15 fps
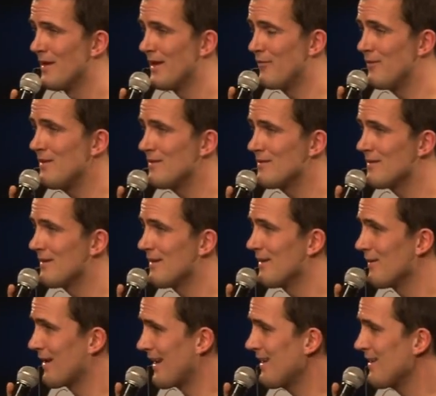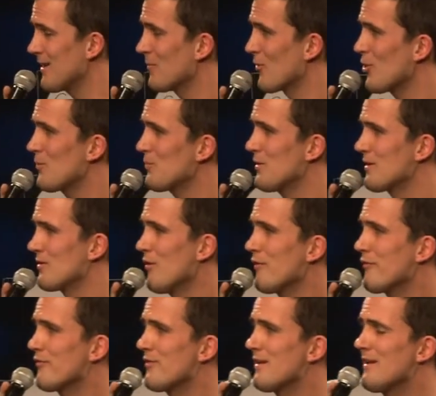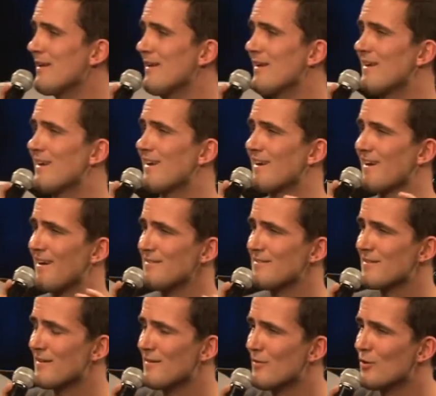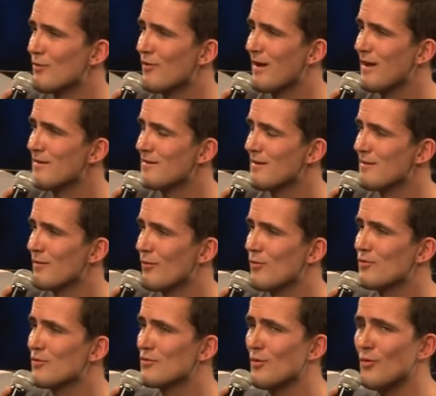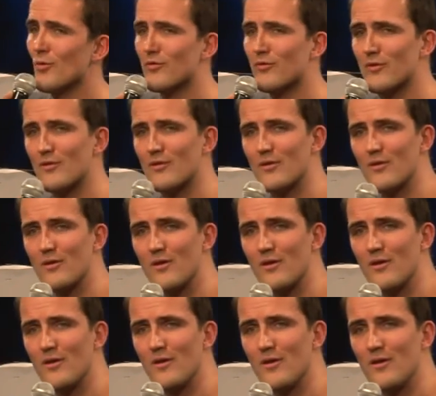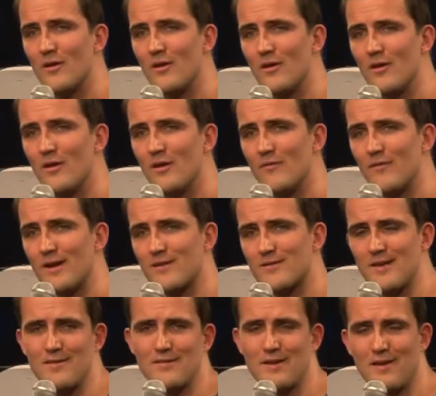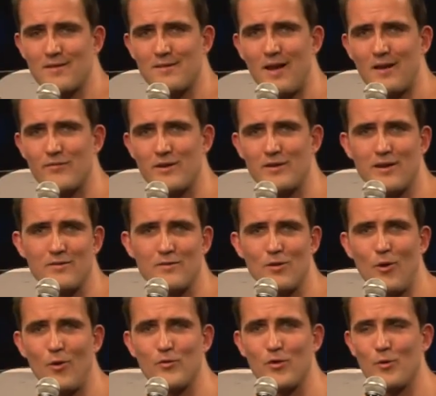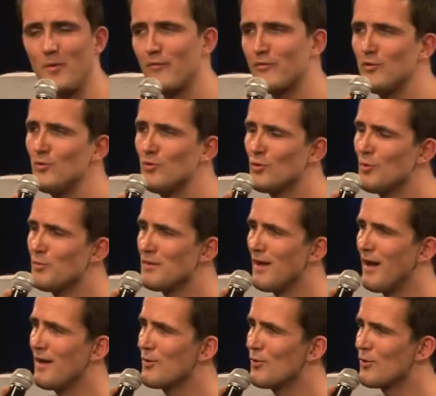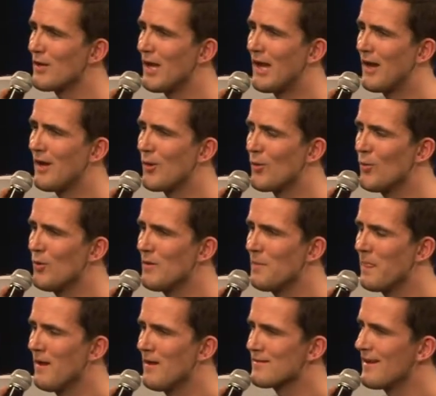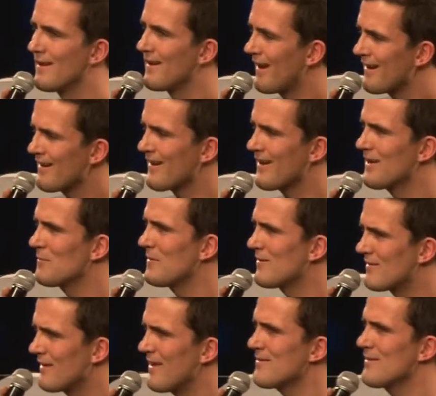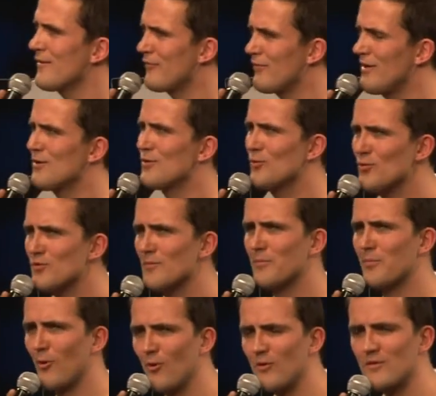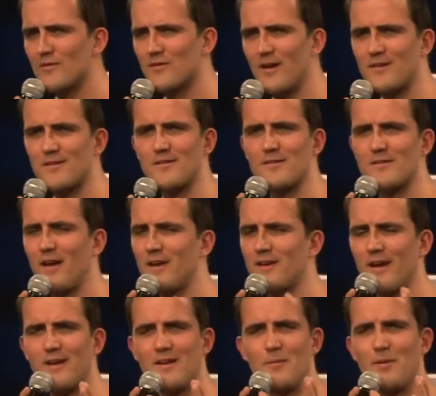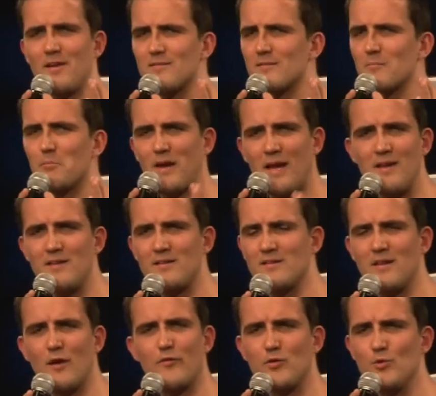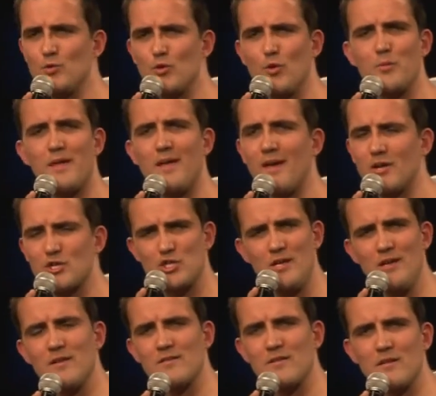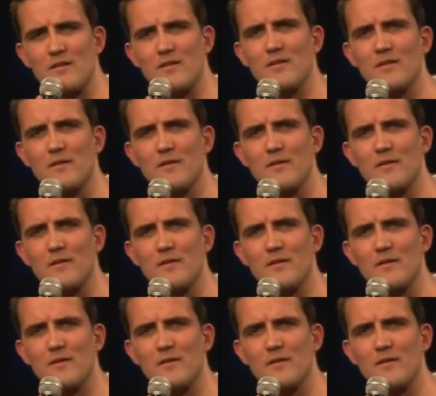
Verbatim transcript: Ich finde diese Rede im Rückblick noch viel krasser, wenn du weißt, er ist heute tot. Welche Sätze er da sagt, vielleicht kannst du zu Hause nochmal auf YouTube dir angucken in aller Ruhe. Seine lange Rede mit sehr, sehr vielen guten Punkten. Ich sage, das ist eigentlich eine der besten Predigten, die auf YouTube je erschienen sind.